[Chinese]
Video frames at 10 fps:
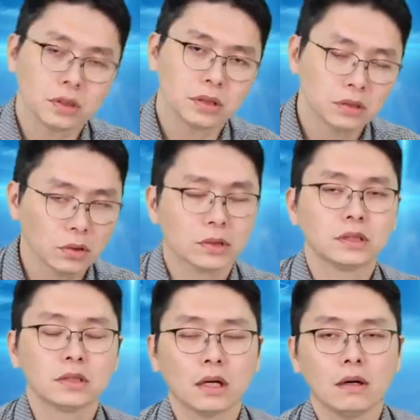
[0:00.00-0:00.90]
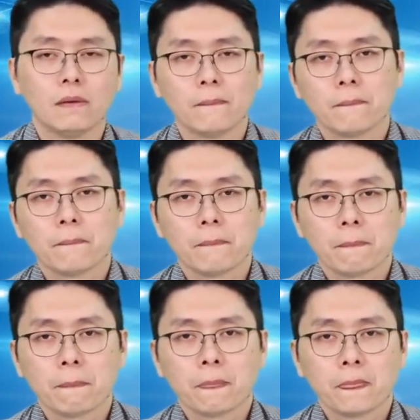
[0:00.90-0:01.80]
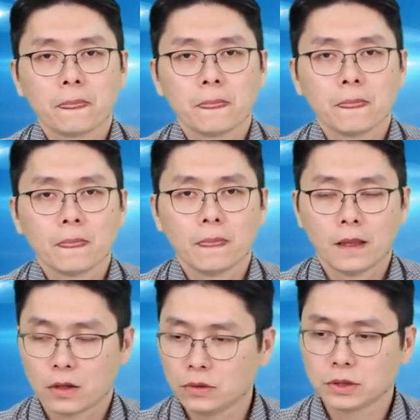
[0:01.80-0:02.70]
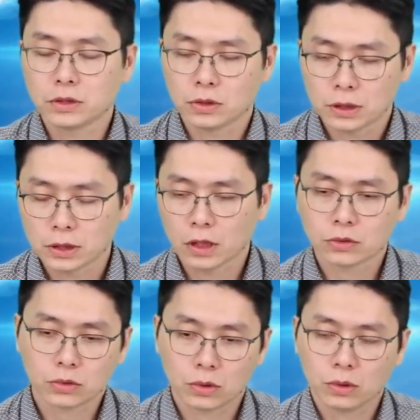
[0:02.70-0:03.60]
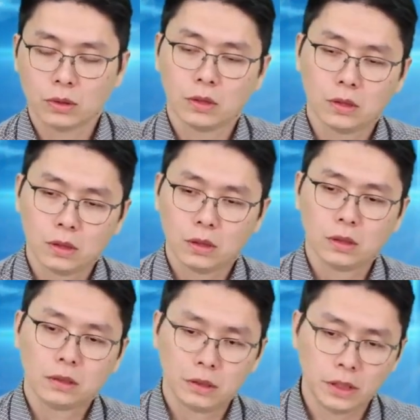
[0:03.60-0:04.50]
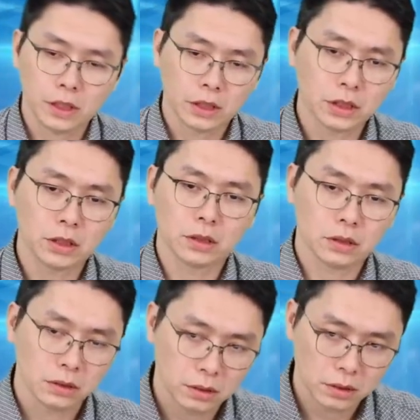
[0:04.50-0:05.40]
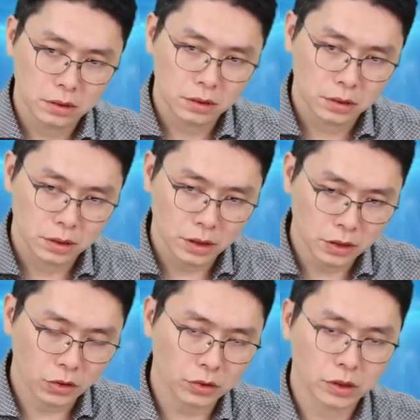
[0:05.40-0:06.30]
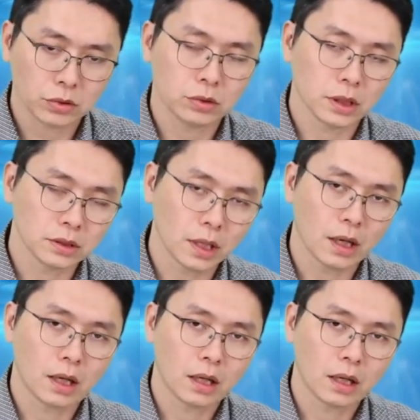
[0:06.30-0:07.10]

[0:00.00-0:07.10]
的营收的新高。那公司有提到说，第季营收持续成长，